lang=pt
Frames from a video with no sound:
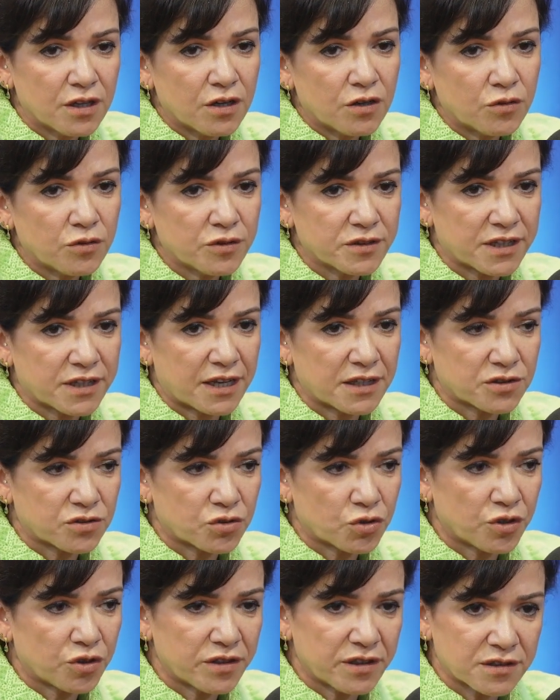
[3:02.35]
usar
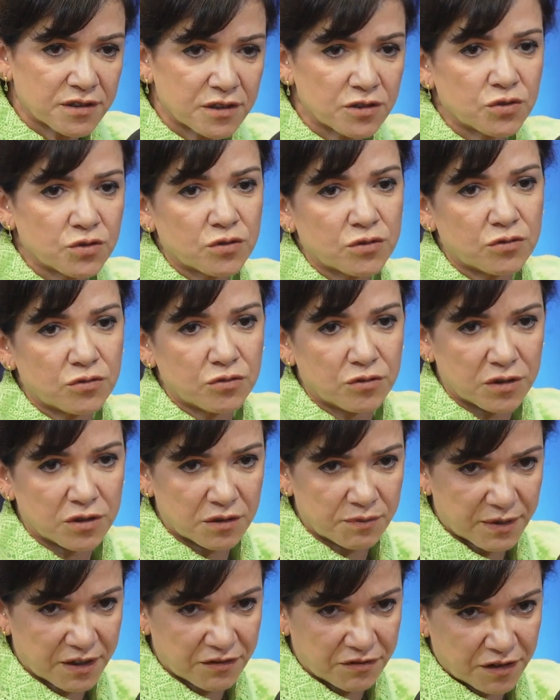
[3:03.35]
toda essa
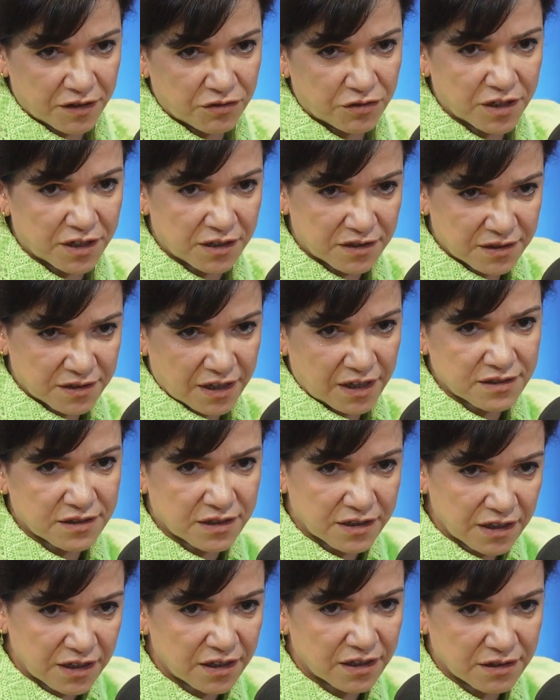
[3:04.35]
estrutura para favorecer as
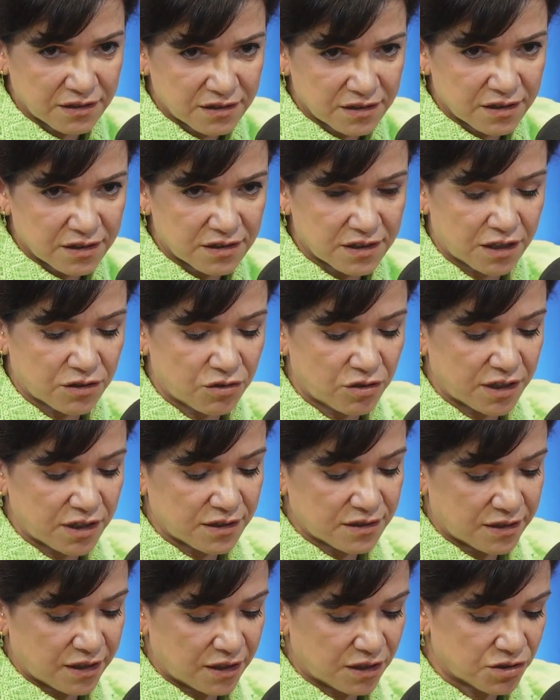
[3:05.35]
crianças e
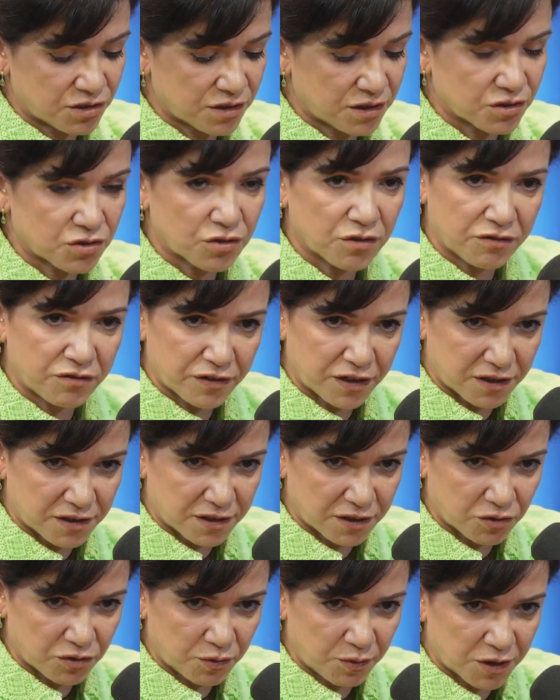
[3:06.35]
adolescentes que
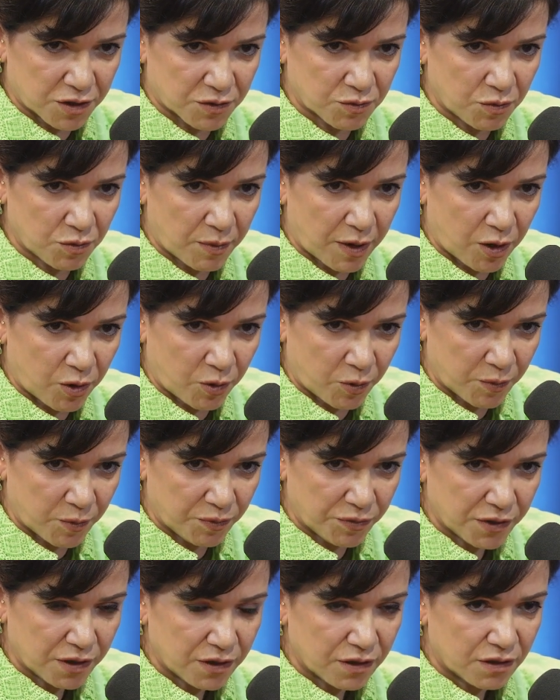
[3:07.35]
sofressem do mesmo mal.
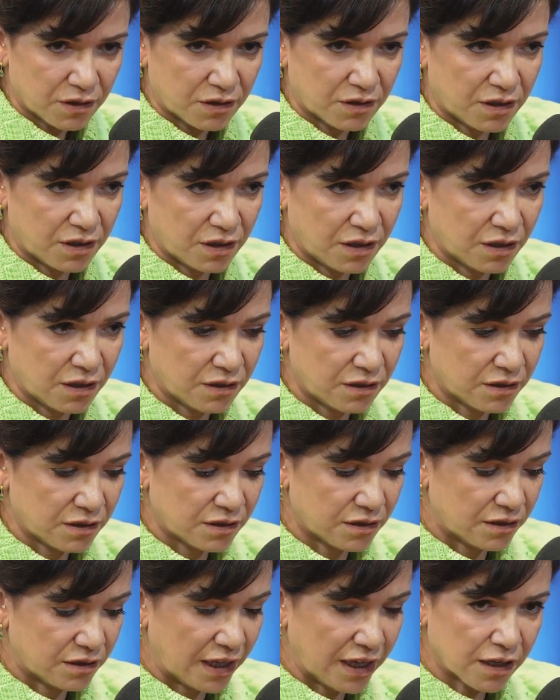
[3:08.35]
Que
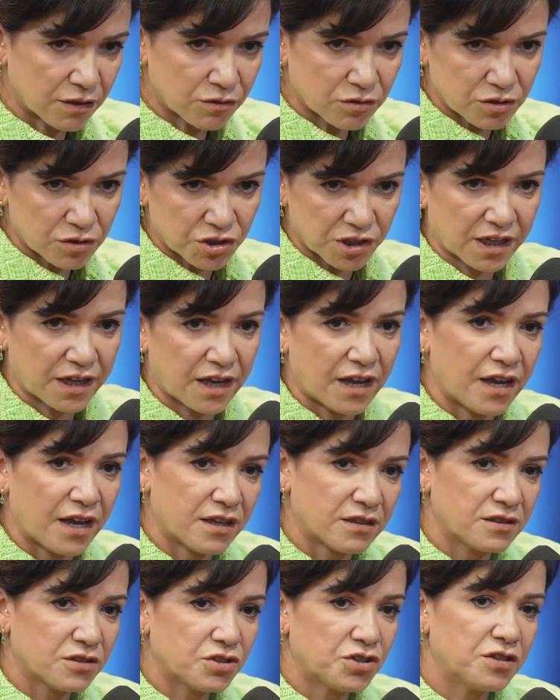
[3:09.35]
dentro de
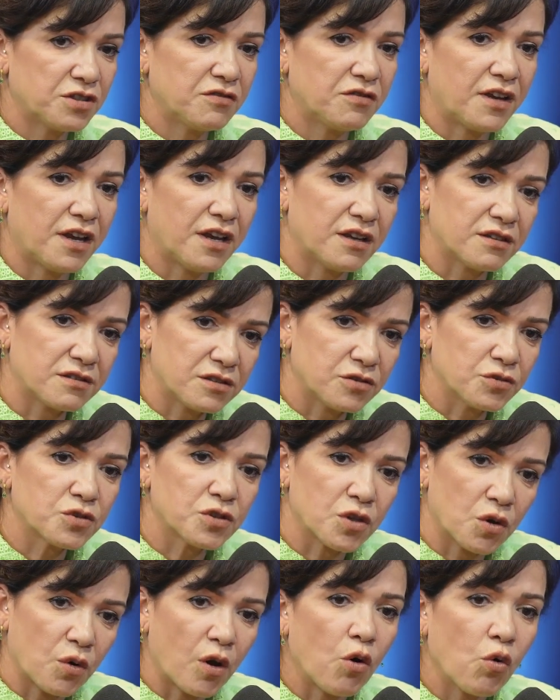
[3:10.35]
casa tivesse o
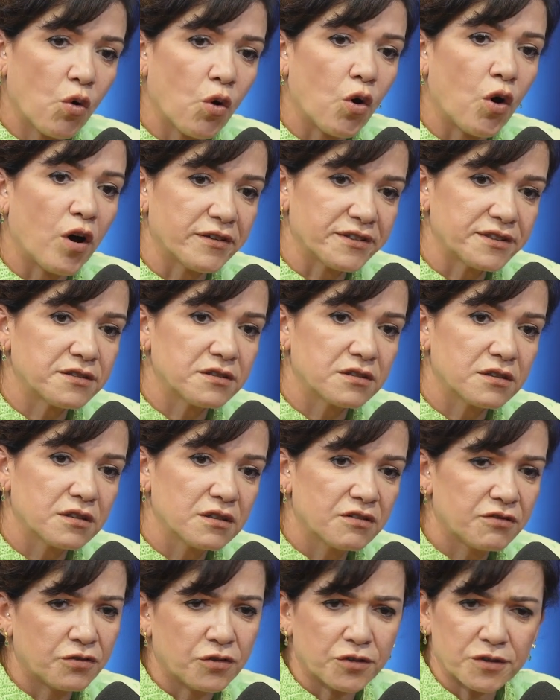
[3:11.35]
seu algoz,
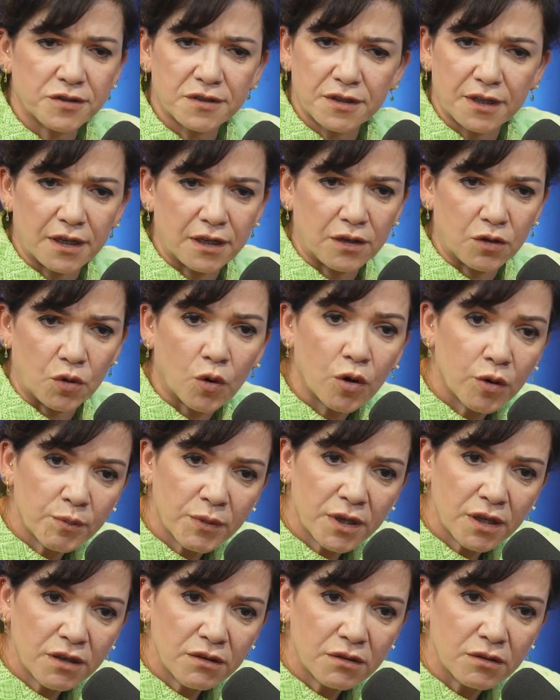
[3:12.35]
fosse ele
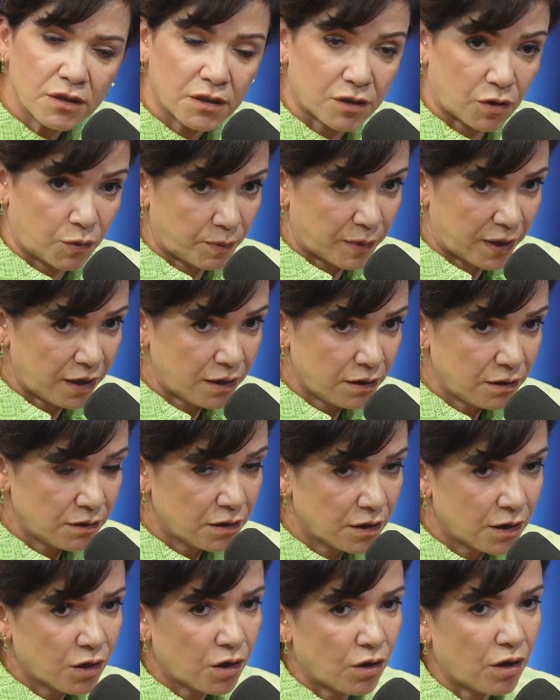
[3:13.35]
homem, que é o pai,
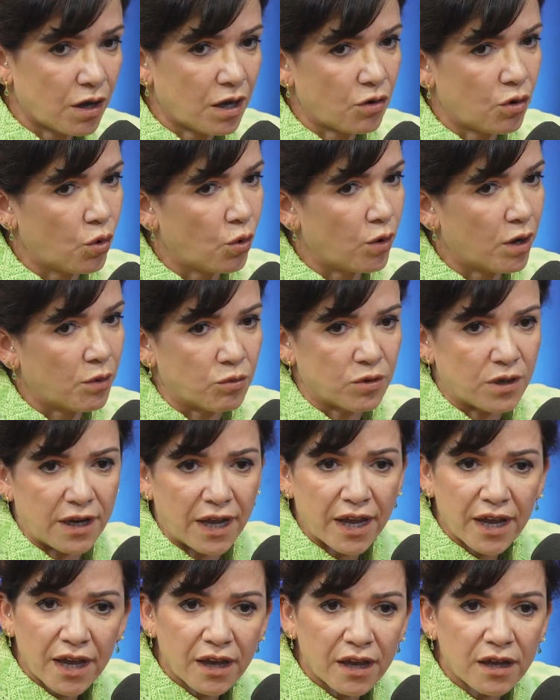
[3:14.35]
ou a
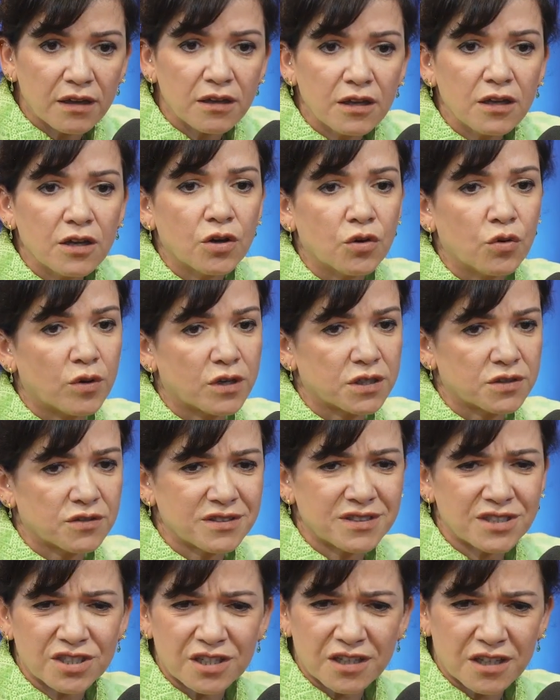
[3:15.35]
mulher, ou as,
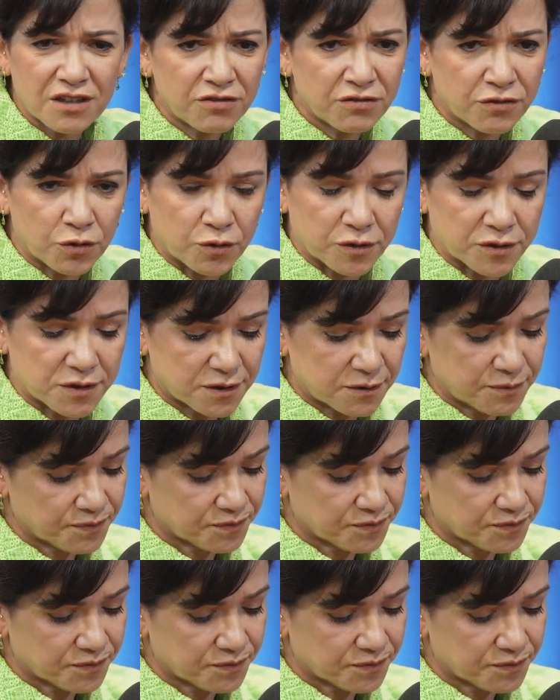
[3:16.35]
ou seja quem fosse.